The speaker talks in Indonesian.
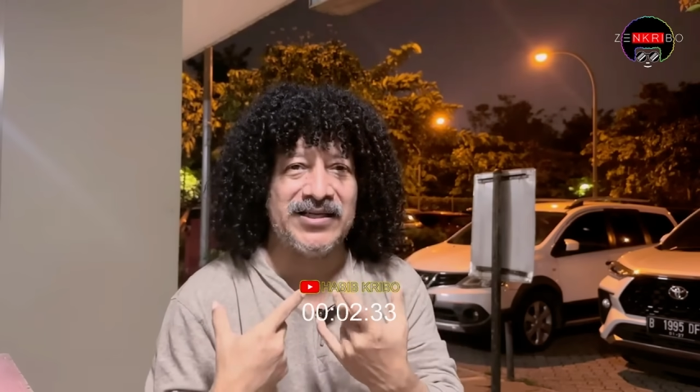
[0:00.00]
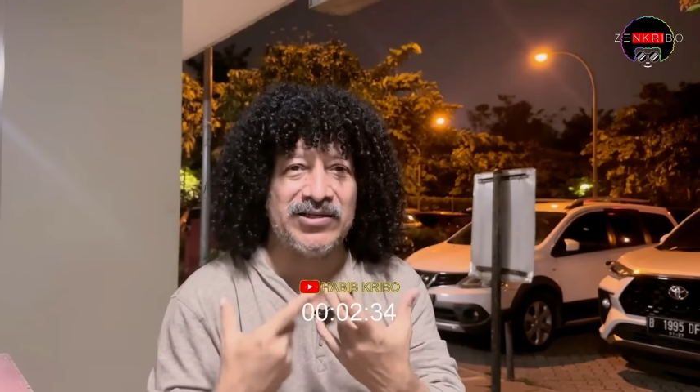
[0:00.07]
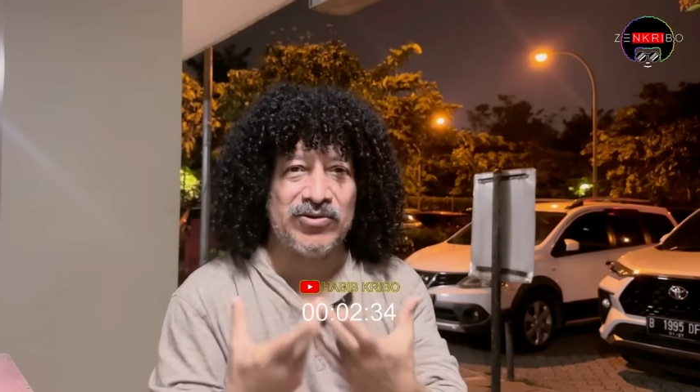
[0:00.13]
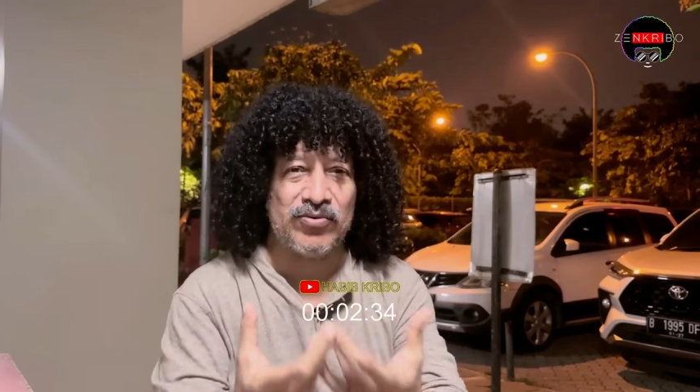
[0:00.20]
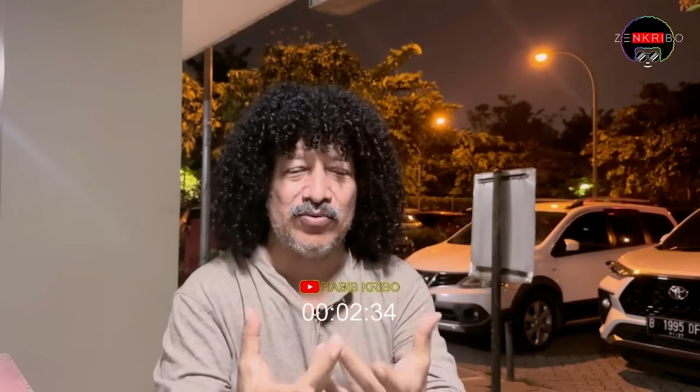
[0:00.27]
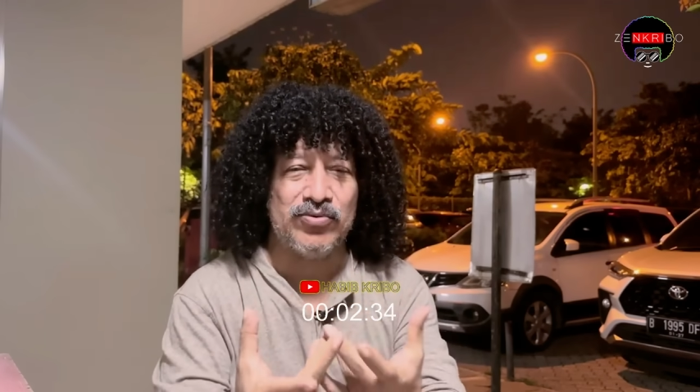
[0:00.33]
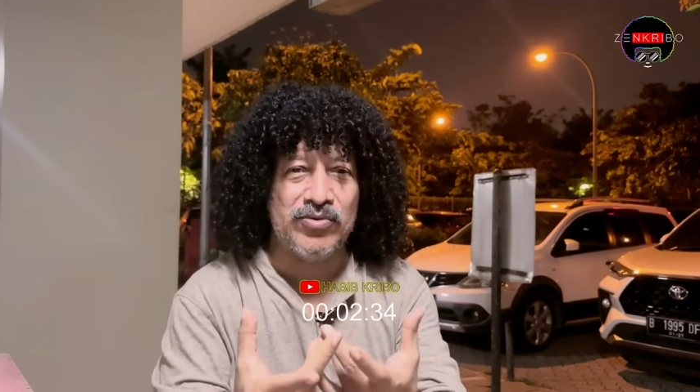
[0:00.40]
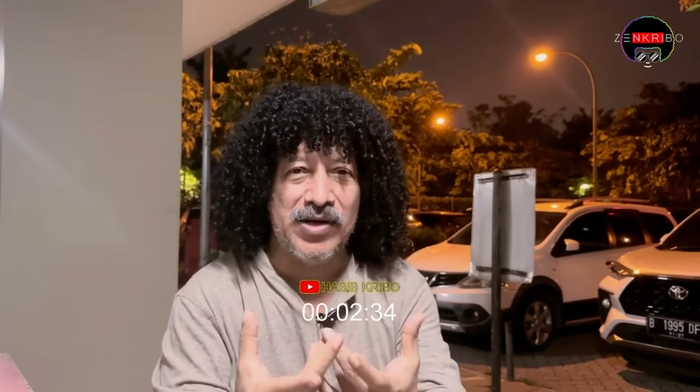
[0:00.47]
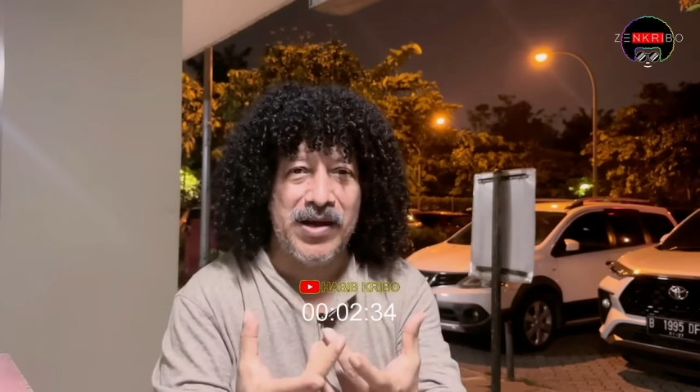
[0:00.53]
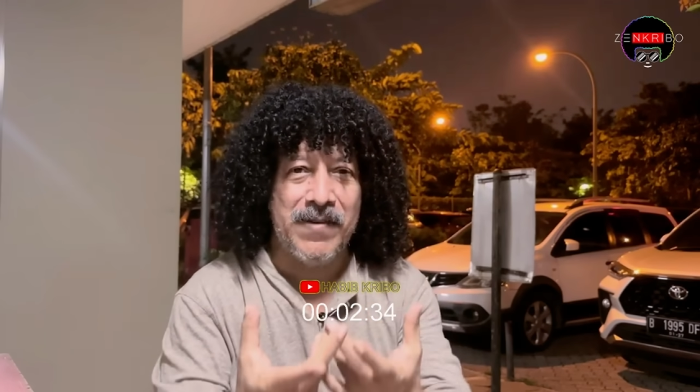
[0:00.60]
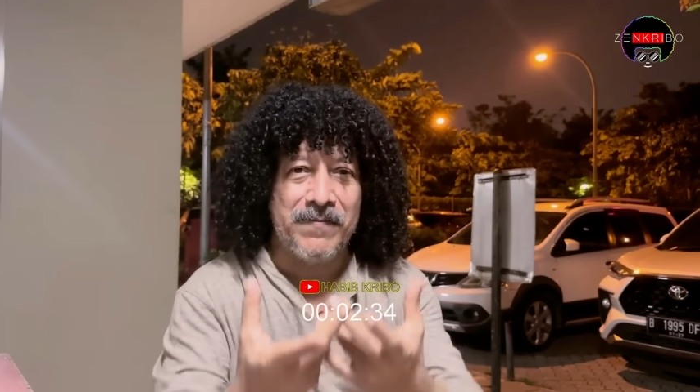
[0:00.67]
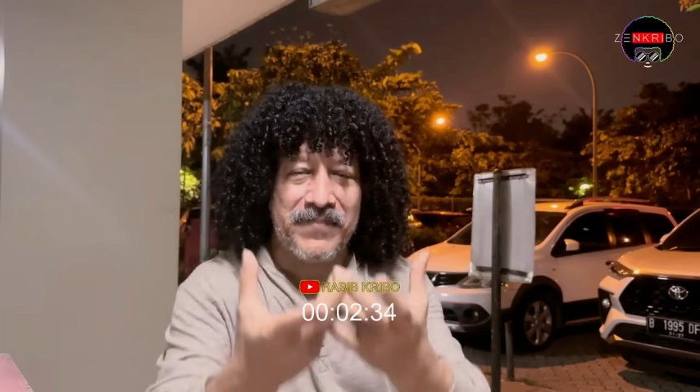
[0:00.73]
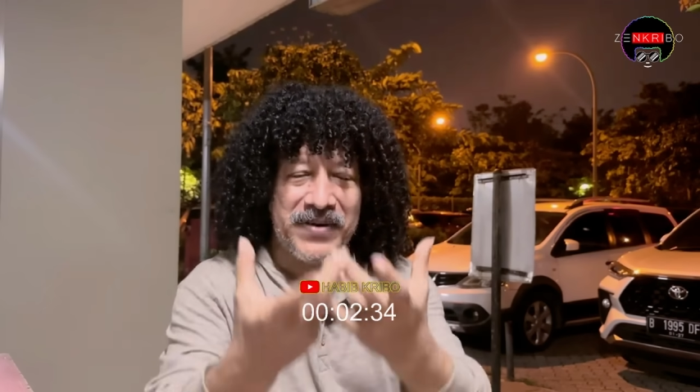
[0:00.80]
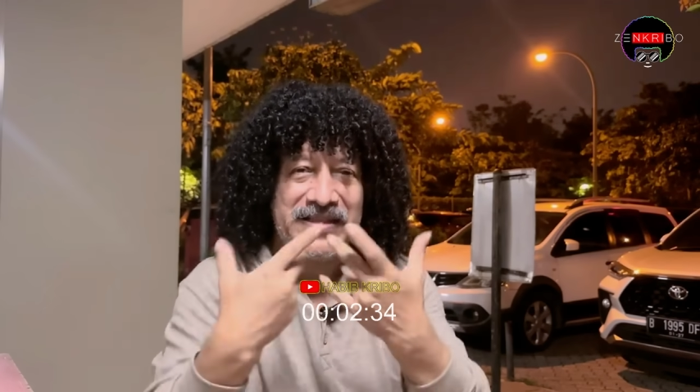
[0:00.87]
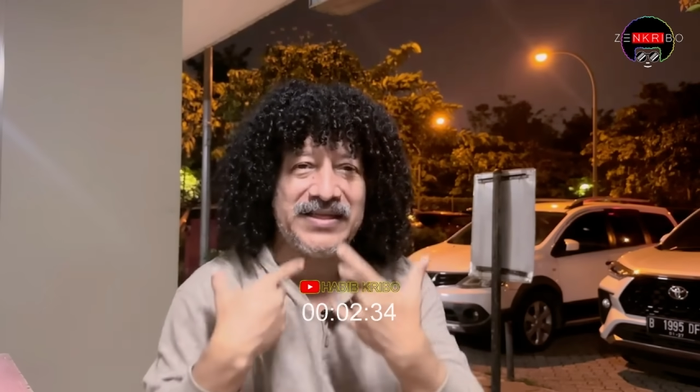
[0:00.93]
itu
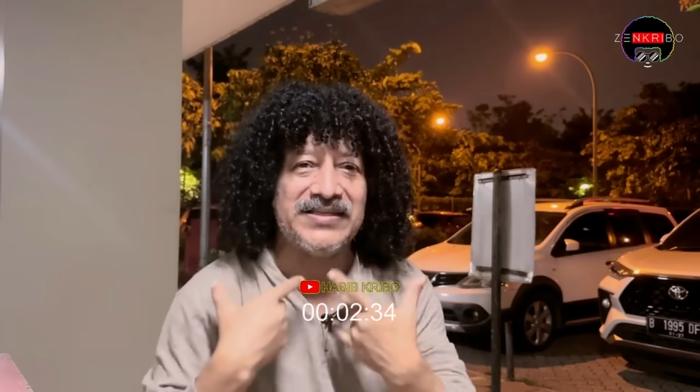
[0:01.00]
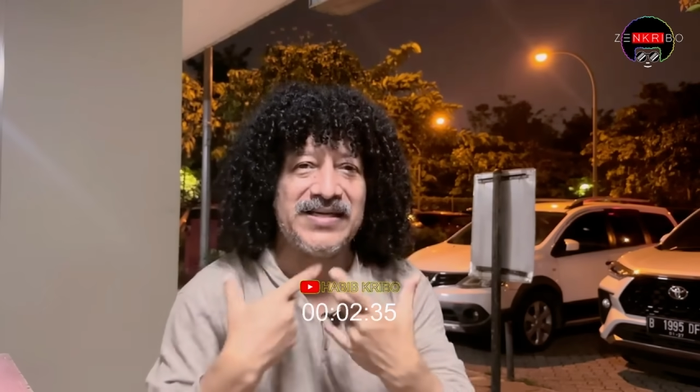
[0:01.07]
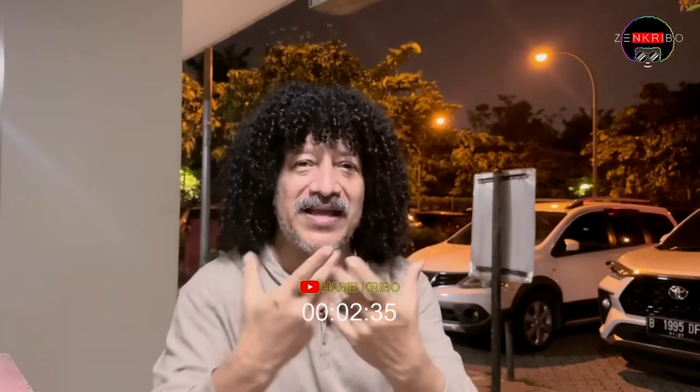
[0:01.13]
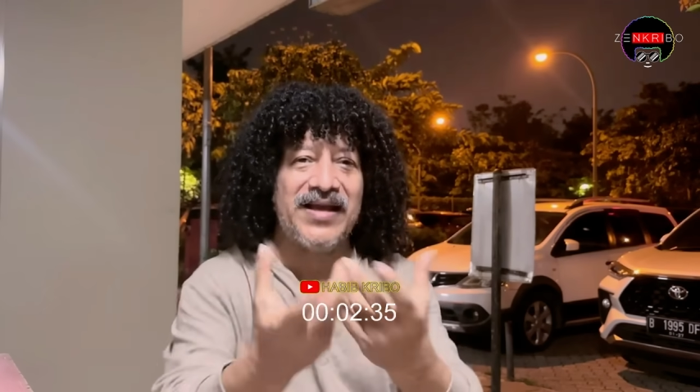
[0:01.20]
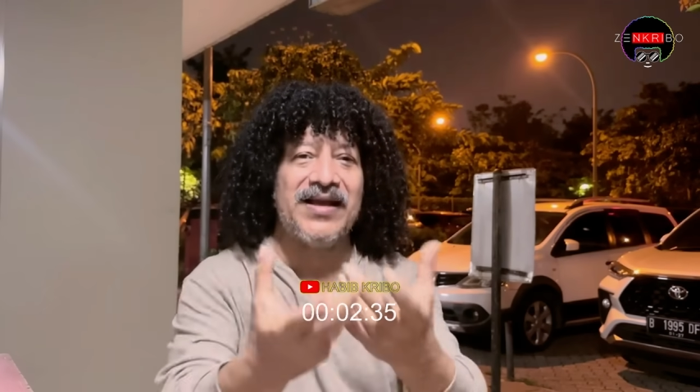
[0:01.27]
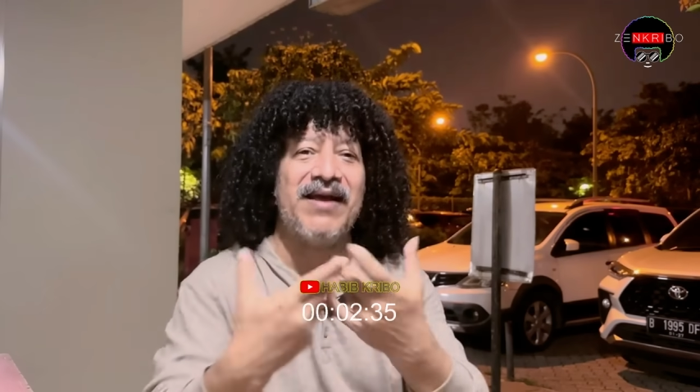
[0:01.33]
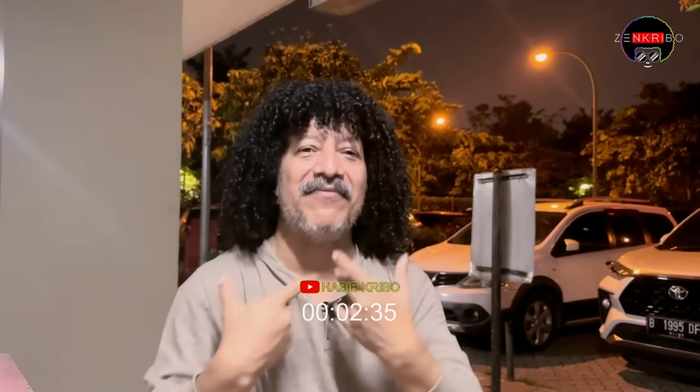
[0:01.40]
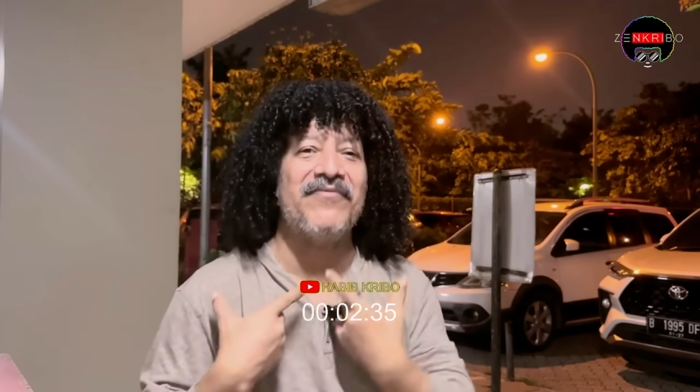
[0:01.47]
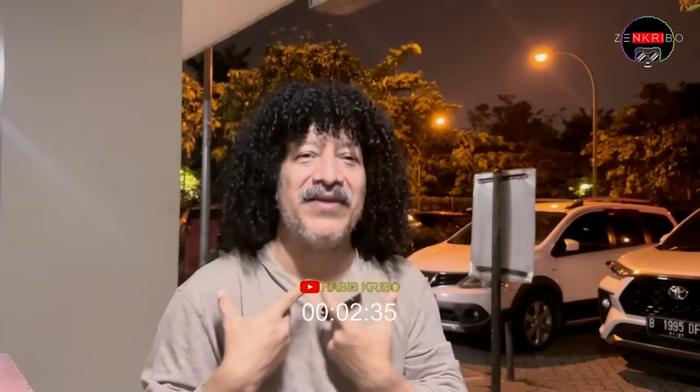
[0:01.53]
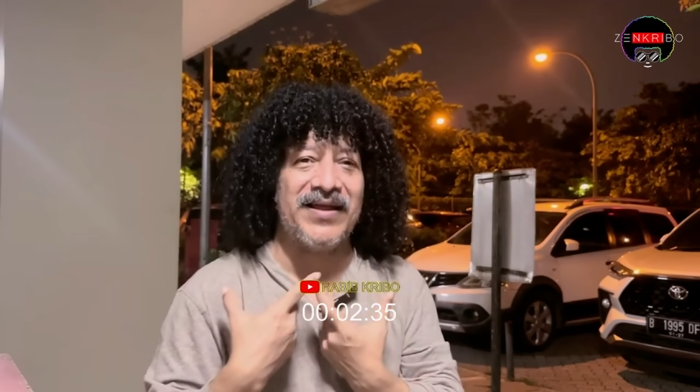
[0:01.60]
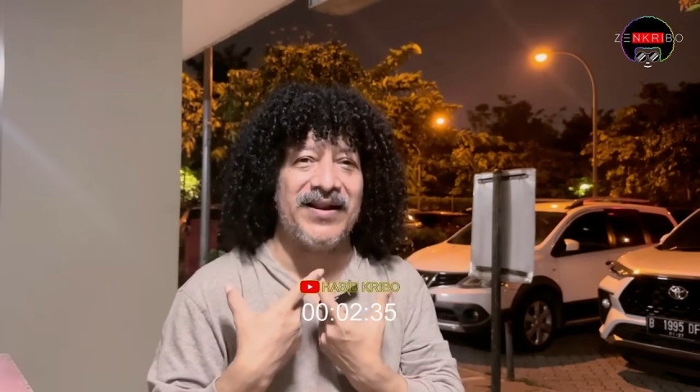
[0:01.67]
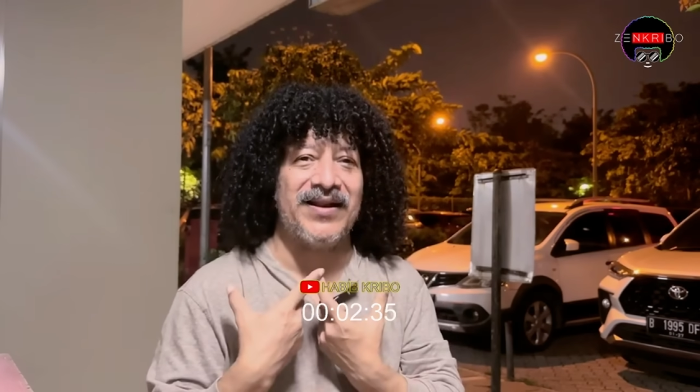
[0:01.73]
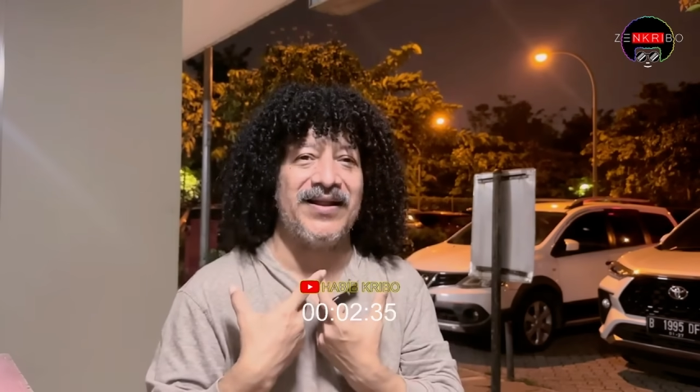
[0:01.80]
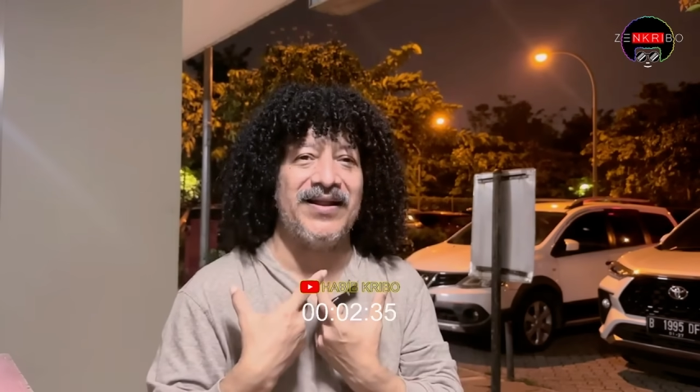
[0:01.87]
berarti saya kafir.